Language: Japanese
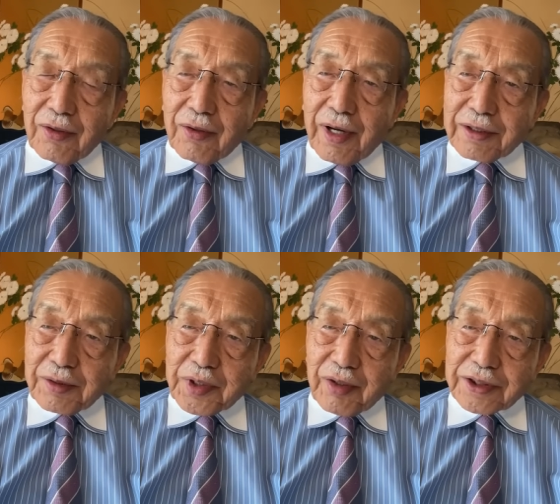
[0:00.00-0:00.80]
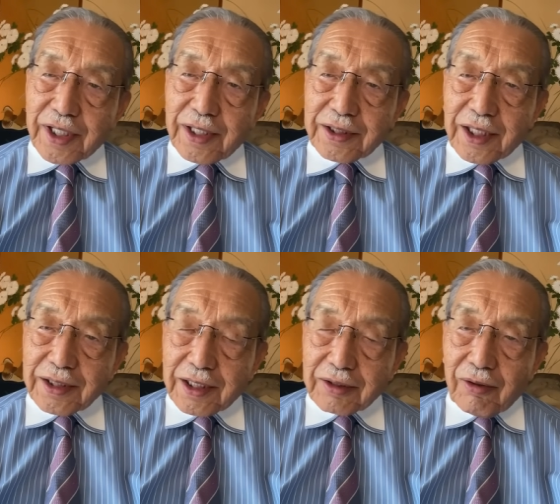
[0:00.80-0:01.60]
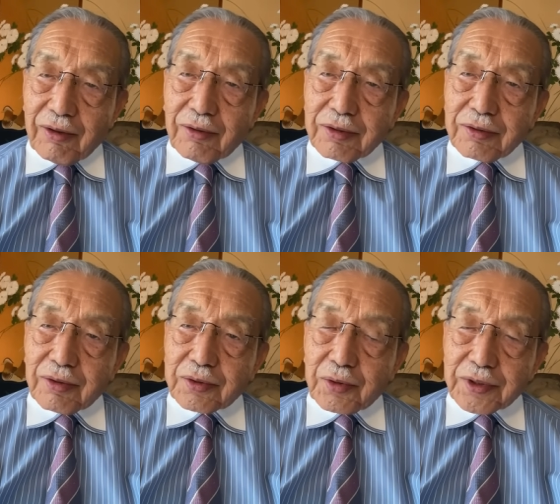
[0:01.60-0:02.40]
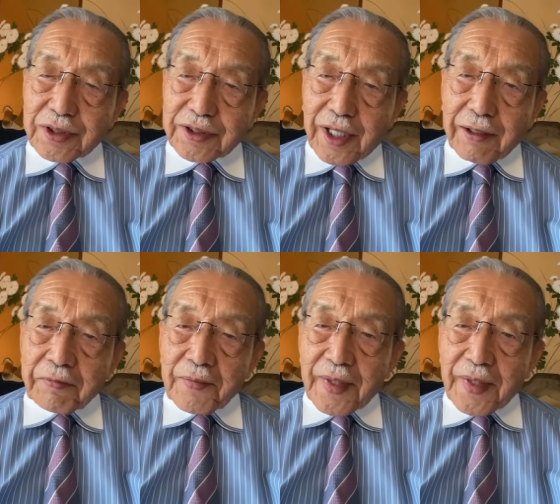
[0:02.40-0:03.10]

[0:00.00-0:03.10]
ある意味では正反対だということをですね、